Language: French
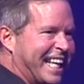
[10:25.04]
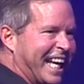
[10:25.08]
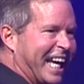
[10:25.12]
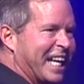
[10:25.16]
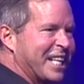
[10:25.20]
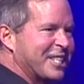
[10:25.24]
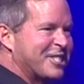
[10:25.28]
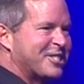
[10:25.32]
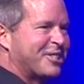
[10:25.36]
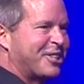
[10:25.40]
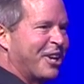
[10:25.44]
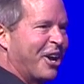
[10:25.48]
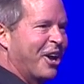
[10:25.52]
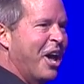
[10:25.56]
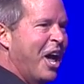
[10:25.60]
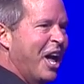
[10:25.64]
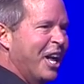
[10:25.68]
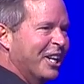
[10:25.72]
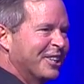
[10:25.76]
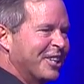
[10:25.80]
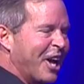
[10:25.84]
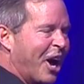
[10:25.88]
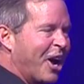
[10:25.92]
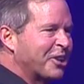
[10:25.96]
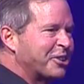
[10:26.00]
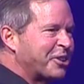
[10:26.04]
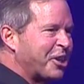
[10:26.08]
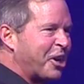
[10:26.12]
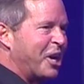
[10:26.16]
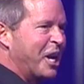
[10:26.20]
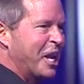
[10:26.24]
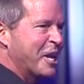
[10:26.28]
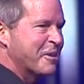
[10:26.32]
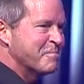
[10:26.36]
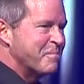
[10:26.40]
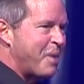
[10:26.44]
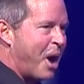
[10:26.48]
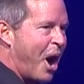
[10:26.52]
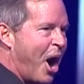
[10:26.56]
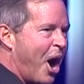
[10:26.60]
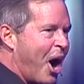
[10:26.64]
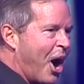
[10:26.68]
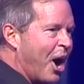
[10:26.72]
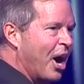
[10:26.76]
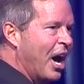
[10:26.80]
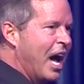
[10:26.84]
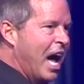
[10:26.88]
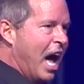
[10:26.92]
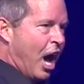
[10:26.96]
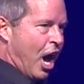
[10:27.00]
Christ d'entre les
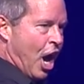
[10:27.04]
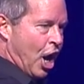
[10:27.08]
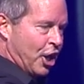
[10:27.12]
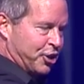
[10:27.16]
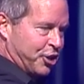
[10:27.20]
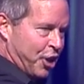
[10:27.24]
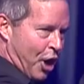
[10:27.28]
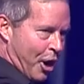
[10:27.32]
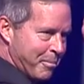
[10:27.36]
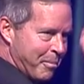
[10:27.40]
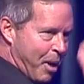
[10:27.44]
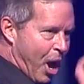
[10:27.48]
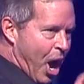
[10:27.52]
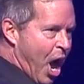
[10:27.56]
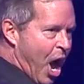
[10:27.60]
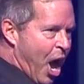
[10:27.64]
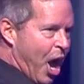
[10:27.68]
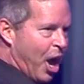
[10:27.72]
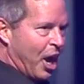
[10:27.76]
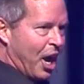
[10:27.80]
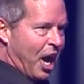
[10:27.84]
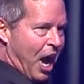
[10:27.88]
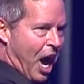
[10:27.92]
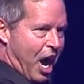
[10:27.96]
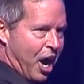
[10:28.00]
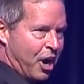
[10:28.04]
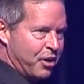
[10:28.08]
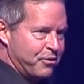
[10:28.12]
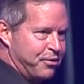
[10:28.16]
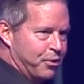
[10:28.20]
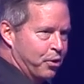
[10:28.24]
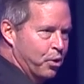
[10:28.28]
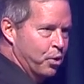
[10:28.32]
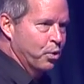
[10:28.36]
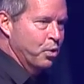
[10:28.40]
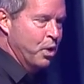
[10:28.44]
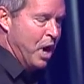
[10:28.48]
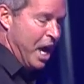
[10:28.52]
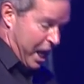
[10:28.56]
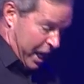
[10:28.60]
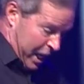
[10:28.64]
morts, euh, demeure en vous.